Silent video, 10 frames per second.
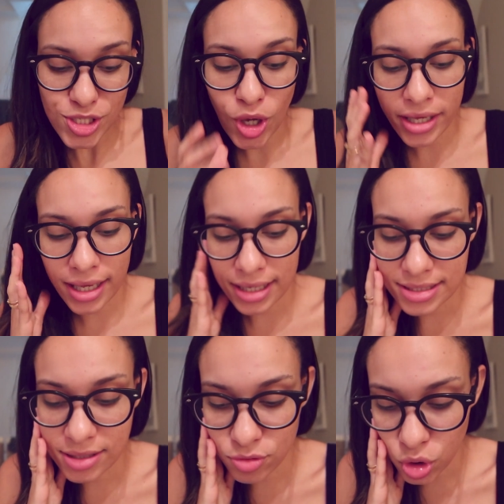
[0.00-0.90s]
Só que a
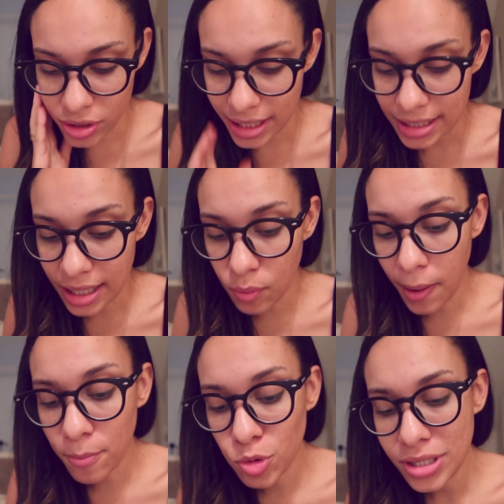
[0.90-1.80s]
questão toda é que tem
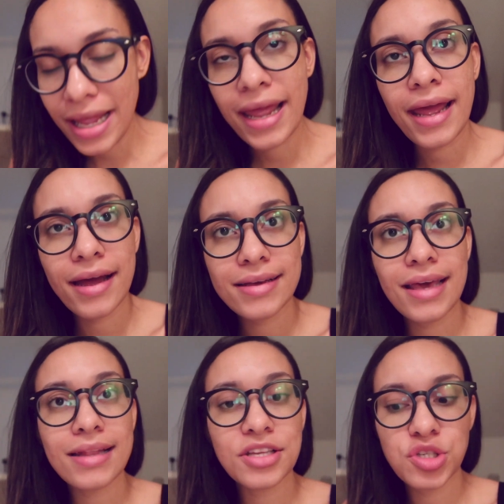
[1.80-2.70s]
uma mulher
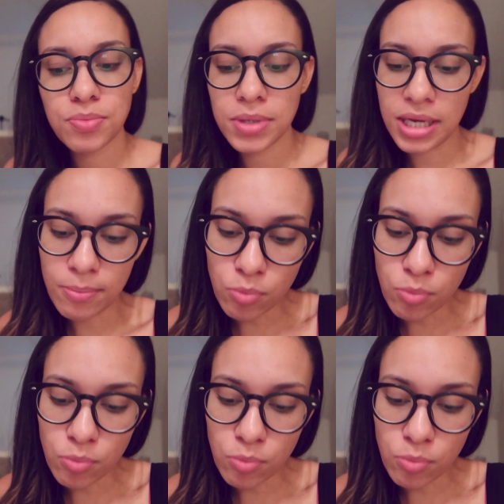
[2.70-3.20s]
que ela admira